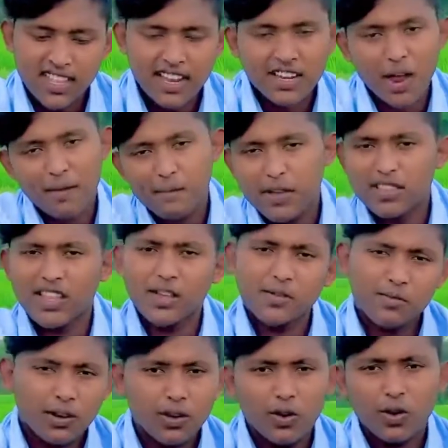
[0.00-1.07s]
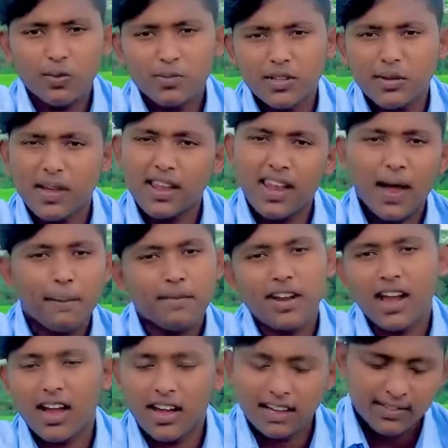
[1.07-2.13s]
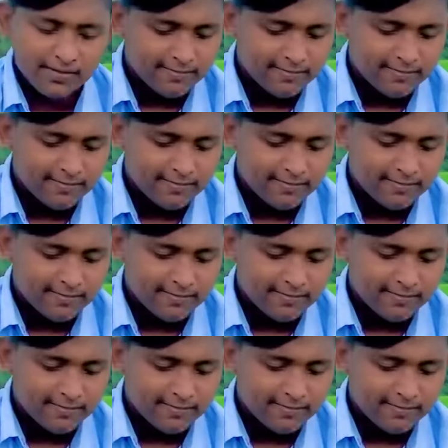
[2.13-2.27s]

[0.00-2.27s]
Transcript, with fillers: ছেলেটা মুখ ঘুরিয়ে বলল আমি পারলাম না